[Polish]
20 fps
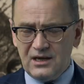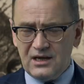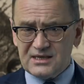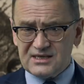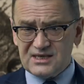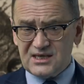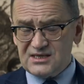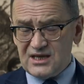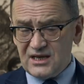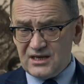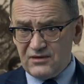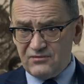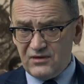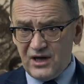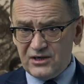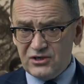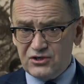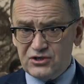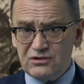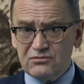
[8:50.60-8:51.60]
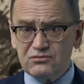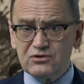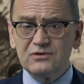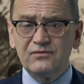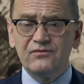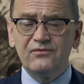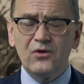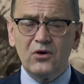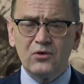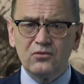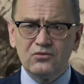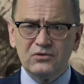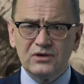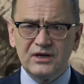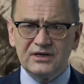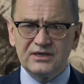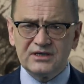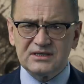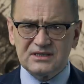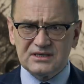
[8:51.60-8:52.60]
Zastanawiali się, czy w
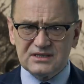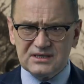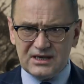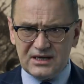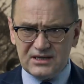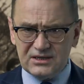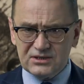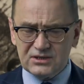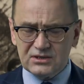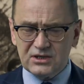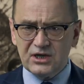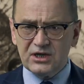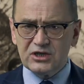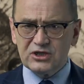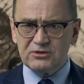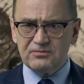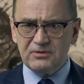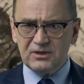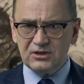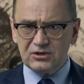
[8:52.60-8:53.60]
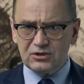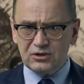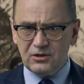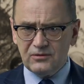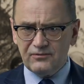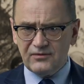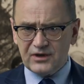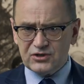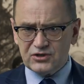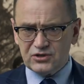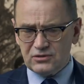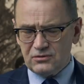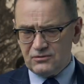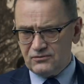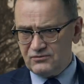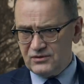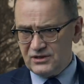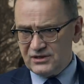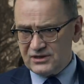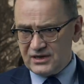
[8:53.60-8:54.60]
ogóle jest sens świętować tą
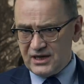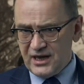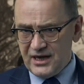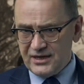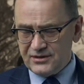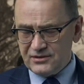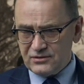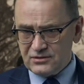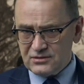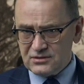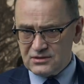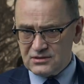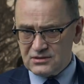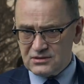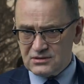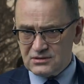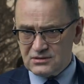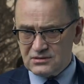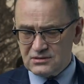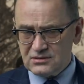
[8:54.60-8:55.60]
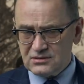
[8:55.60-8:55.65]
Wielkanoc.